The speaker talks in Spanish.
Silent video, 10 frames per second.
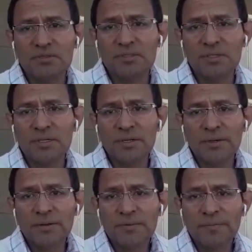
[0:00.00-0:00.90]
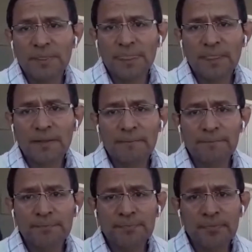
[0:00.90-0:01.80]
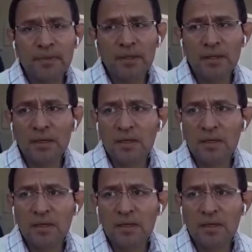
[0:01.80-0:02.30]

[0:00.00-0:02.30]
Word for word: ¿Tuviera algún tipo de novedad de parte de la justicia?